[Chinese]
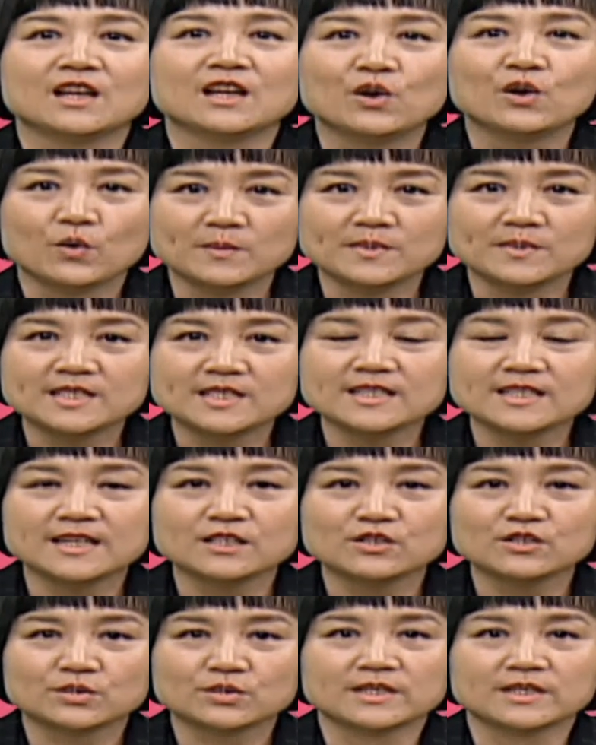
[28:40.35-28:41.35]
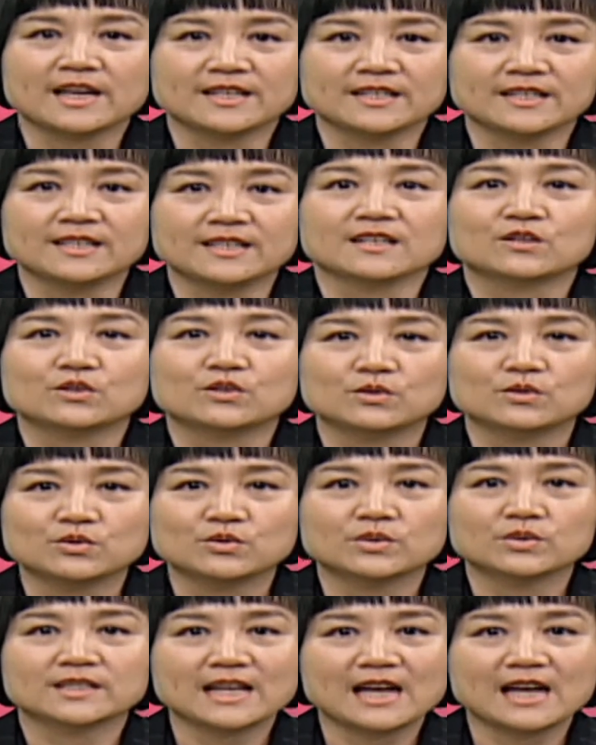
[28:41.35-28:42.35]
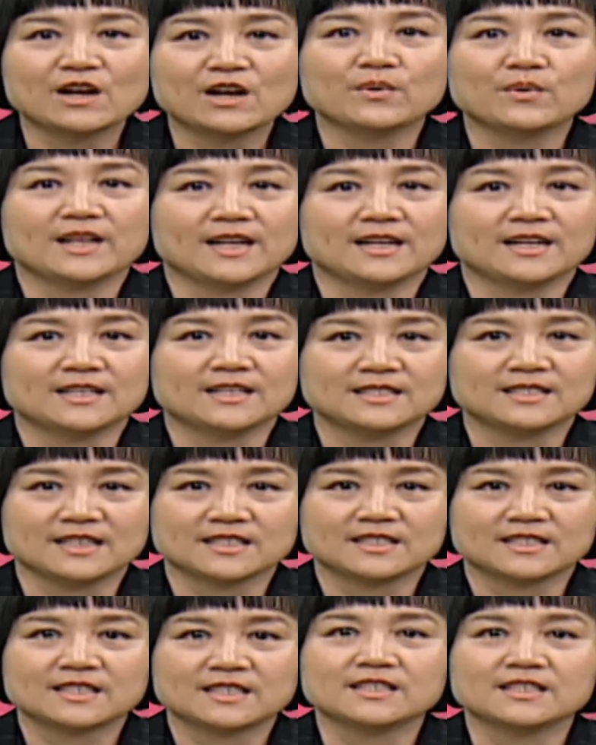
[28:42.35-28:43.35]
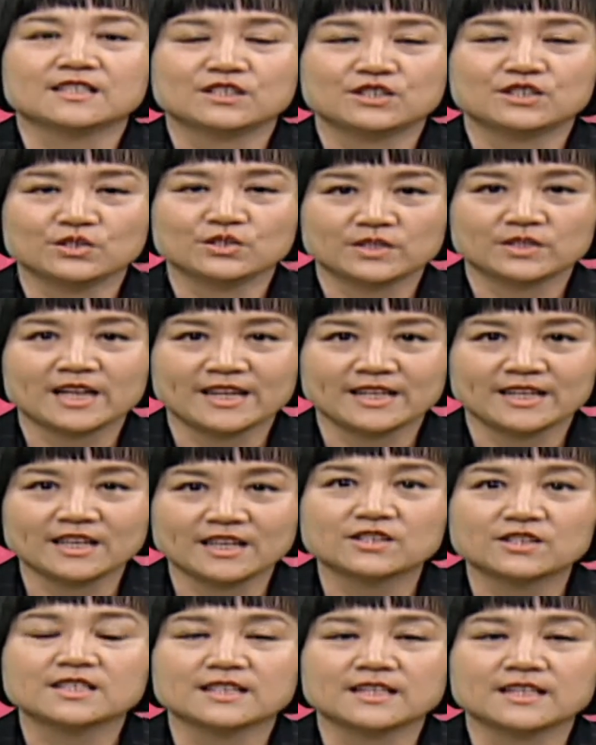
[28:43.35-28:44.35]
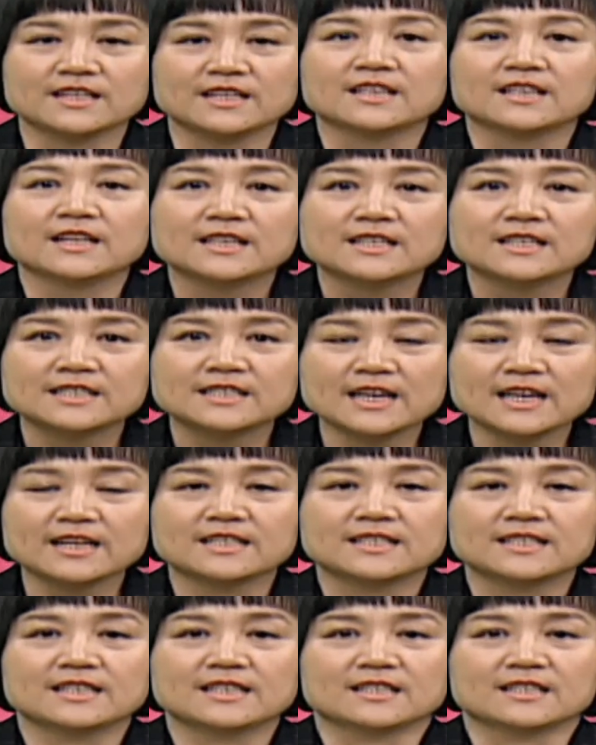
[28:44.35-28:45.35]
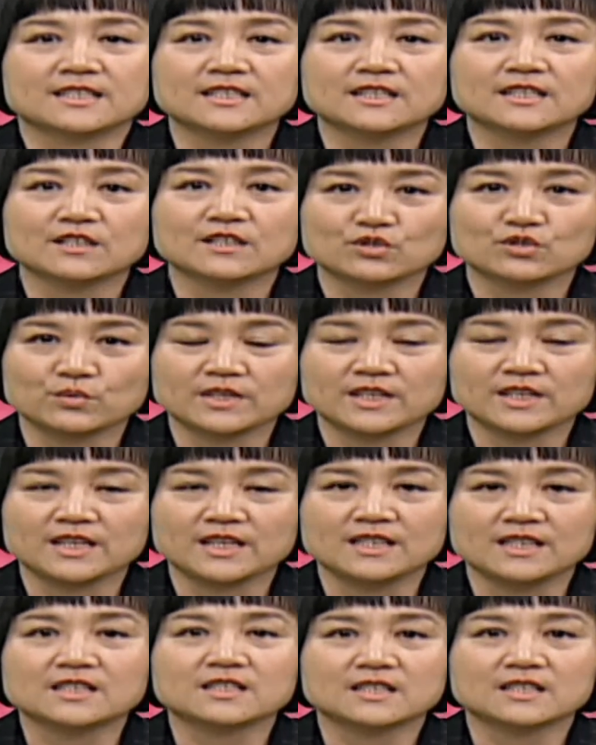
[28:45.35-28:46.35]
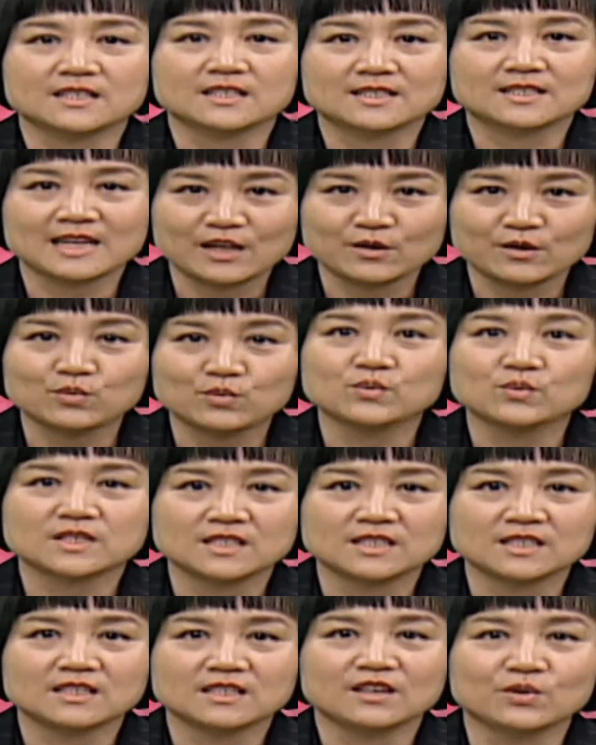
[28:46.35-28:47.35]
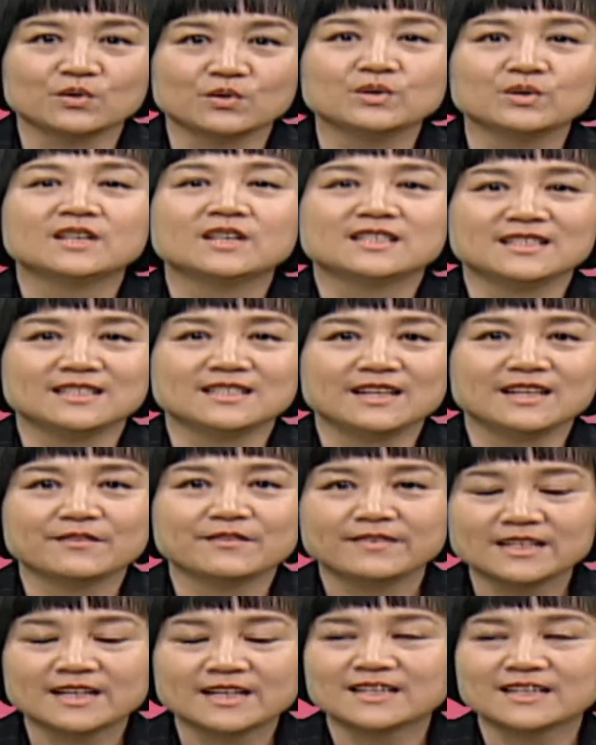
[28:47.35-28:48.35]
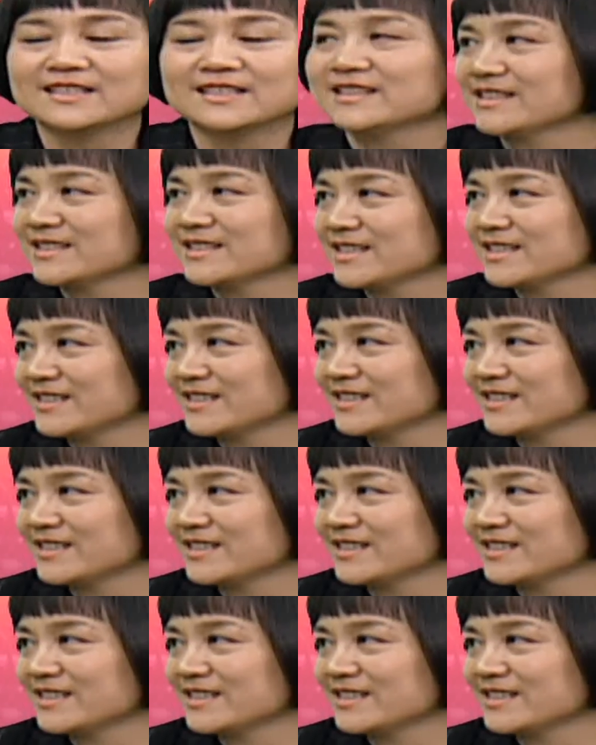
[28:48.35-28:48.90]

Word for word: 我们今天所谈的“工作大未来”的讲次就谈到这里。下一个讲次的主题是财务自由。今天非常谢谢陈